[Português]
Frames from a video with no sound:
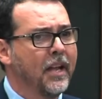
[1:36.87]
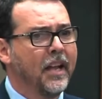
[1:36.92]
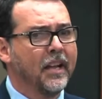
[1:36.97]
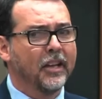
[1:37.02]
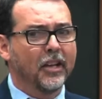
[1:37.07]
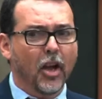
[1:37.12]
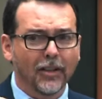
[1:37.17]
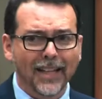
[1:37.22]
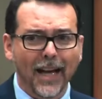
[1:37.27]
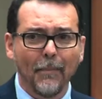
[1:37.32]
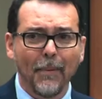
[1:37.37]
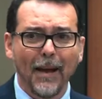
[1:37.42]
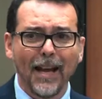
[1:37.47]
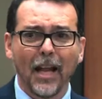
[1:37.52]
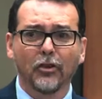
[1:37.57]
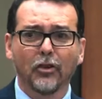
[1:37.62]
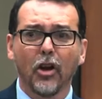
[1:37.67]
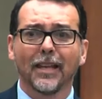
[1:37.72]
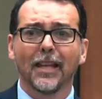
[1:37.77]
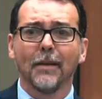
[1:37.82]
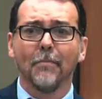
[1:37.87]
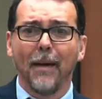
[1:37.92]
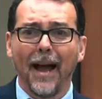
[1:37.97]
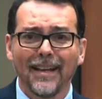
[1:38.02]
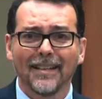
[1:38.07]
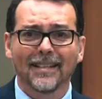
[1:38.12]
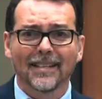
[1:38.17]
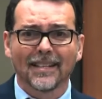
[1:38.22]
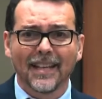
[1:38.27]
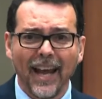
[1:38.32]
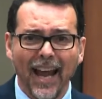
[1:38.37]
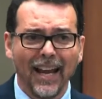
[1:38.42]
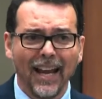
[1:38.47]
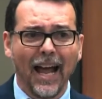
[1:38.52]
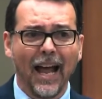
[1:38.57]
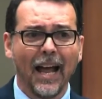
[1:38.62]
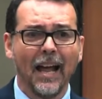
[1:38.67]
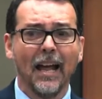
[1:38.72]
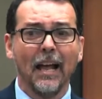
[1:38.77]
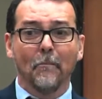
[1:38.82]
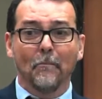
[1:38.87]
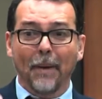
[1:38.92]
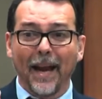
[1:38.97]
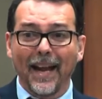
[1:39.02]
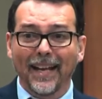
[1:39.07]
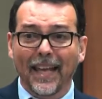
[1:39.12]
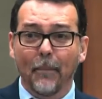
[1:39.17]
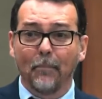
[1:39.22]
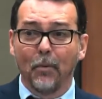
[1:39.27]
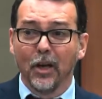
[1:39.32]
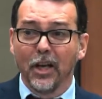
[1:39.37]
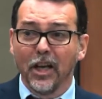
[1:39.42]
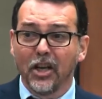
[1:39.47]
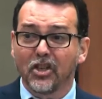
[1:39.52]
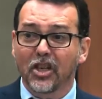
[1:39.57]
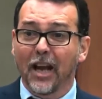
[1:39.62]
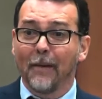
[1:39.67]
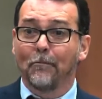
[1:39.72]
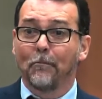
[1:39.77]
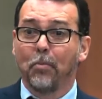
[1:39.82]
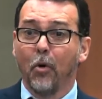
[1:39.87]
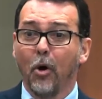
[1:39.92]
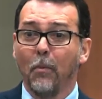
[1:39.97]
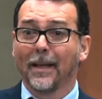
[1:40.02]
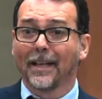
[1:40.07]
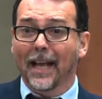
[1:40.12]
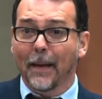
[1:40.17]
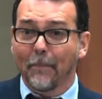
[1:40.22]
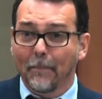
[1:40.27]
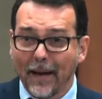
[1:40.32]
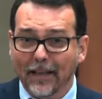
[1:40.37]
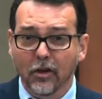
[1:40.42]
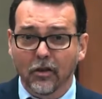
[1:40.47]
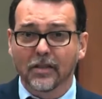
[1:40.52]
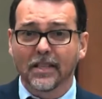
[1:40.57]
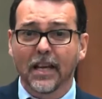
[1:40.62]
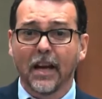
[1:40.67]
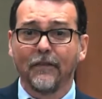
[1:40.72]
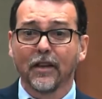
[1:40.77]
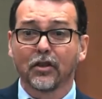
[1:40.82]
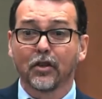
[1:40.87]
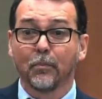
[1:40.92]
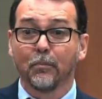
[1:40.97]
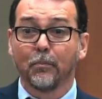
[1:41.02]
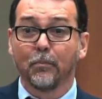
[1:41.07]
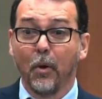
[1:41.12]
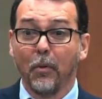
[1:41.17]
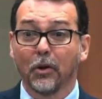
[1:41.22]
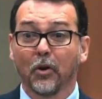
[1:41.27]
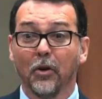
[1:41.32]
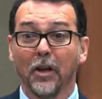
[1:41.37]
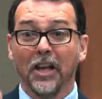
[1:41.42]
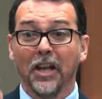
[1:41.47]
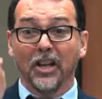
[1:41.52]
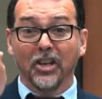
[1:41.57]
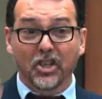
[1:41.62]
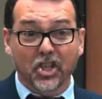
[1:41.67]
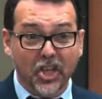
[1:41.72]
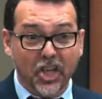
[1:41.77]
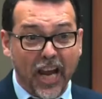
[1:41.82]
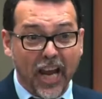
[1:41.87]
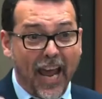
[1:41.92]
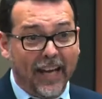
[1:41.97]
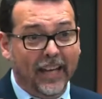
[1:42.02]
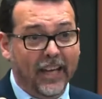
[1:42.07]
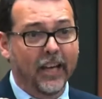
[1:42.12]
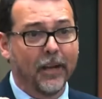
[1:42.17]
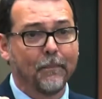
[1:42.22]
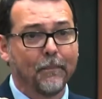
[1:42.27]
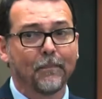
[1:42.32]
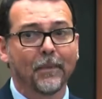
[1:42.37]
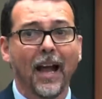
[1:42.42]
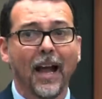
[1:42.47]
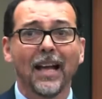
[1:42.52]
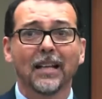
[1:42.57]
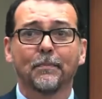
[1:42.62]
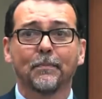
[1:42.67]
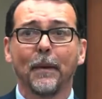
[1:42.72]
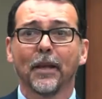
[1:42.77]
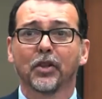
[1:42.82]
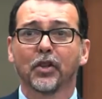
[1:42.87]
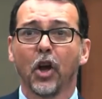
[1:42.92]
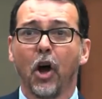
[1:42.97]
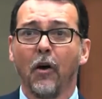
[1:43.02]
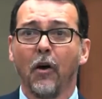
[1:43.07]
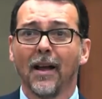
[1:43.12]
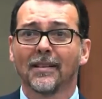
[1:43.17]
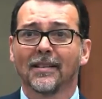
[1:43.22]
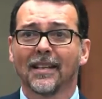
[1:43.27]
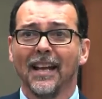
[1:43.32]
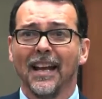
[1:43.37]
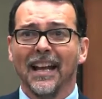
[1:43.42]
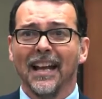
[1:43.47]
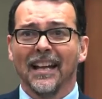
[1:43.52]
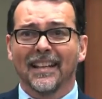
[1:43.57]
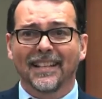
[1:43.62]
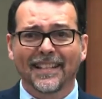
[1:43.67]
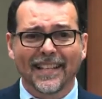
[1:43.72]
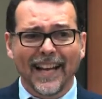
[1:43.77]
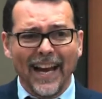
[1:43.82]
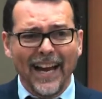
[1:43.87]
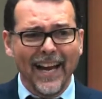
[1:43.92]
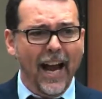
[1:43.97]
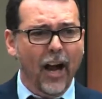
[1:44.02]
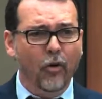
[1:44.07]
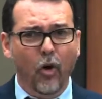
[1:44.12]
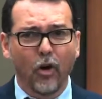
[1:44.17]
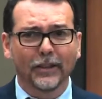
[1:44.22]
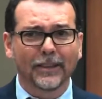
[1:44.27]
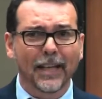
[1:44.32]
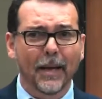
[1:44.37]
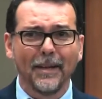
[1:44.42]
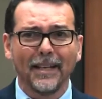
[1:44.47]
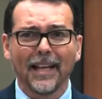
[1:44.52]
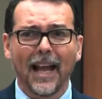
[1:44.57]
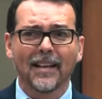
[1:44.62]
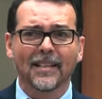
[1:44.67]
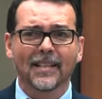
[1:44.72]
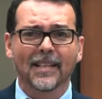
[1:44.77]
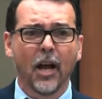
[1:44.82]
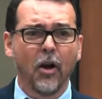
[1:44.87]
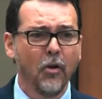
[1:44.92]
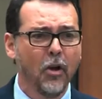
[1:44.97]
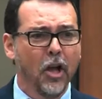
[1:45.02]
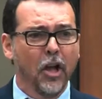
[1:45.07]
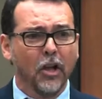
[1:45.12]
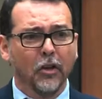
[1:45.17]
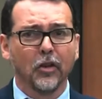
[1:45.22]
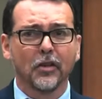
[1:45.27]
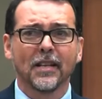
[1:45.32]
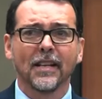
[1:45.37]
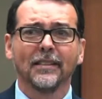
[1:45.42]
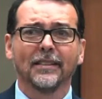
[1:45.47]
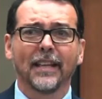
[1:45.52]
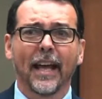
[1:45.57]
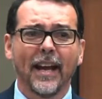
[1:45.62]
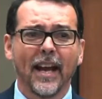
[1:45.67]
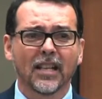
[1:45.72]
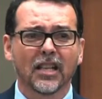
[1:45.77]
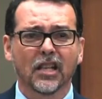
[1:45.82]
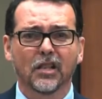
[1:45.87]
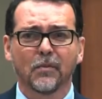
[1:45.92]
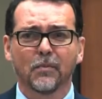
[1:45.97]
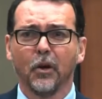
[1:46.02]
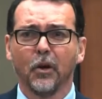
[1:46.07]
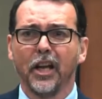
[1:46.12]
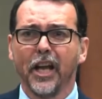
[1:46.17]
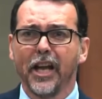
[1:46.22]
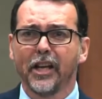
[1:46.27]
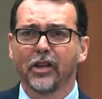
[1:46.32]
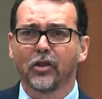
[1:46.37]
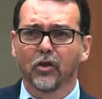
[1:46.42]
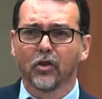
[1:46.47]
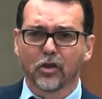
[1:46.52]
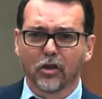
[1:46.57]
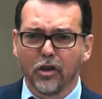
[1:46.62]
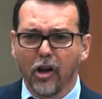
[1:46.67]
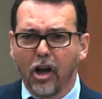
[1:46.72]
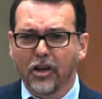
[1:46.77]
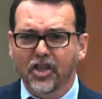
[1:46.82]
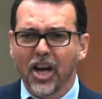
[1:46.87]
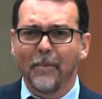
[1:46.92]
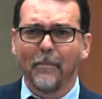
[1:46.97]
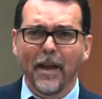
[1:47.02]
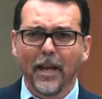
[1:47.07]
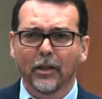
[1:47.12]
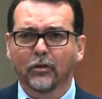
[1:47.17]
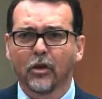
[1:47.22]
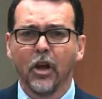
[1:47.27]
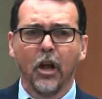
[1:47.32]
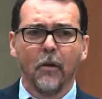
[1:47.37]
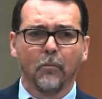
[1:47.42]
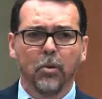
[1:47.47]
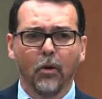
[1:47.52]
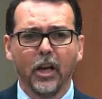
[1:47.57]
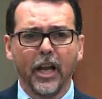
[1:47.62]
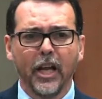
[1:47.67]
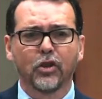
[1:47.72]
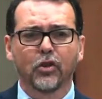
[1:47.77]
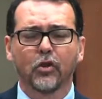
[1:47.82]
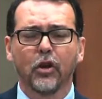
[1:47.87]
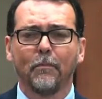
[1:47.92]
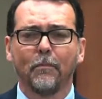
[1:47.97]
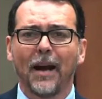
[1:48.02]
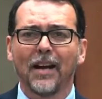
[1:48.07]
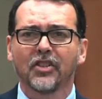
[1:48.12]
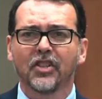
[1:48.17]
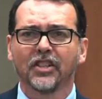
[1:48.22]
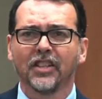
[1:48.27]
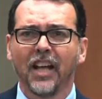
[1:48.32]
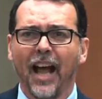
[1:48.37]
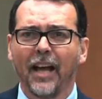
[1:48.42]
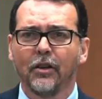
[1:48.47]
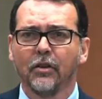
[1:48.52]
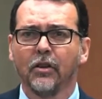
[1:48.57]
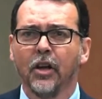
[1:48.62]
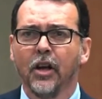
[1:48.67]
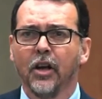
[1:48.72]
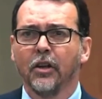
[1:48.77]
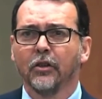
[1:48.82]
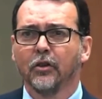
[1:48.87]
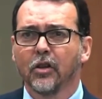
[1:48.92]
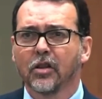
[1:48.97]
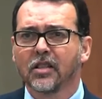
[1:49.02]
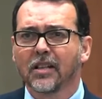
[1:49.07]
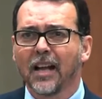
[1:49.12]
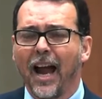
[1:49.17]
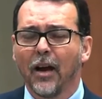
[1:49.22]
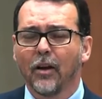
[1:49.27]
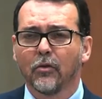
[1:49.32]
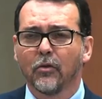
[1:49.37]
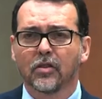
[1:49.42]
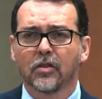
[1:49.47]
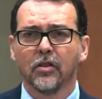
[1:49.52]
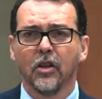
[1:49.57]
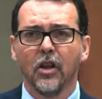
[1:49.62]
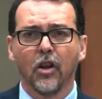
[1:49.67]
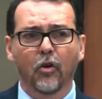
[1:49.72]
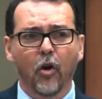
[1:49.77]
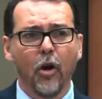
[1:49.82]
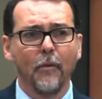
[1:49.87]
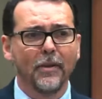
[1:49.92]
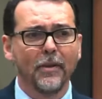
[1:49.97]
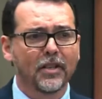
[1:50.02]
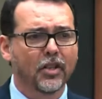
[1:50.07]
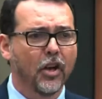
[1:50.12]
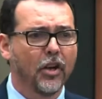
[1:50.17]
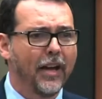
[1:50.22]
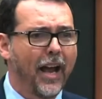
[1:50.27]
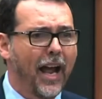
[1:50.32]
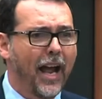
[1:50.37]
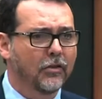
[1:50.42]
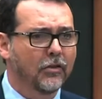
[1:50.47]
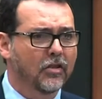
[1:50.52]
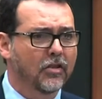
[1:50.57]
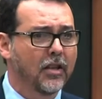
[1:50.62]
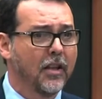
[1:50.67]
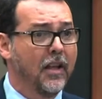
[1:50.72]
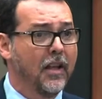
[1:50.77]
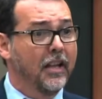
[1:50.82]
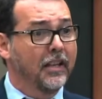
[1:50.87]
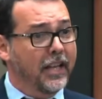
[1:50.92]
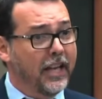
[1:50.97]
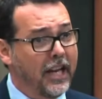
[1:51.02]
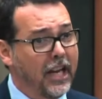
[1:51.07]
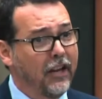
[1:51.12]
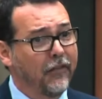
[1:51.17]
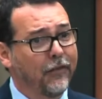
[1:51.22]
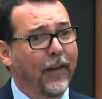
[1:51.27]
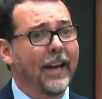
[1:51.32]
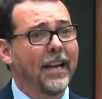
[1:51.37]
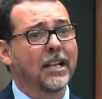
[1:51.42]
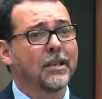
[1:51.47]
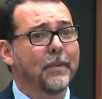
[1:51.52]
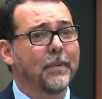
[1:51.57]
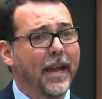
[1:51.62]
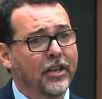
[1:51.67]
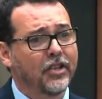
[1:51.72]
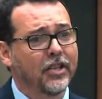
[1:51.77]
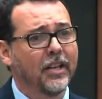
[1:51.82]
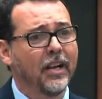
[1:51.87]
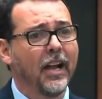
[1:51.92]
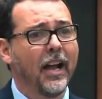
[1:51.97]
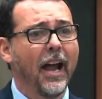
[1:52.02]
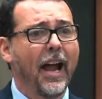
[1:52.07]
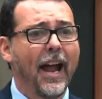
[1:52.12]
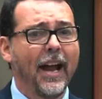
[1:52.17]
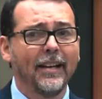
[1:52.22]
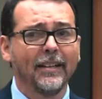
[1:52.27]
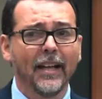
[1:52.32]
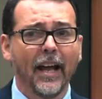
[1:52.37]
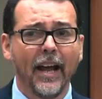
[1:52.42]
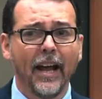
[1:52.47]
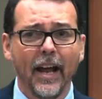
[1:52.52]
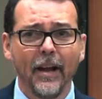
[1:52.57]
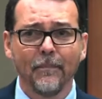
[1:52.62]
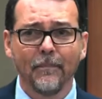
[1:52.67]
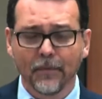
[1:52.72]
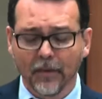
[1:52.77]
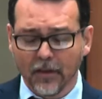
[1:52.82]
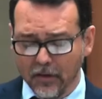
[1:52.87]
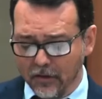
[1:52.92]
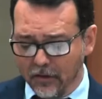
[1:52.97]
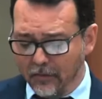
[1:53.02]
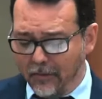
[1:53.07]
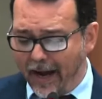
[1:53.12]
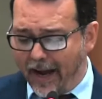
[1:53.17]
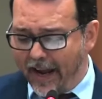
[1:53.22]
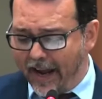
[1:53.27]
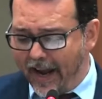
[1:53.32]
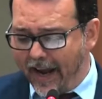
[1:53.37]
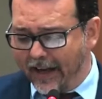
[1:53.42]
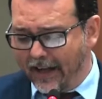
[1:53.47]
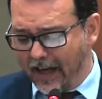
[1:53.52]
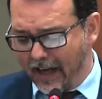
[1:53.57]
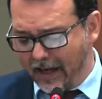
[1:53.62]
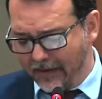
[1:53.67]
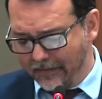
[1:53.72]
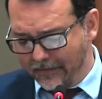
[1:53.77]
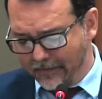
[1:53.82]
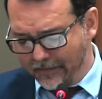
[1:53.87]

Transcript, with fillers: que é o trabalhador que mais ela, para que a política pública, para que o serviço público chegue às pessoas, sem a contaminação dos interesses políticos, o loteamento político e partidário dos cargos comissionados, que infelizmente ainda é uma regra.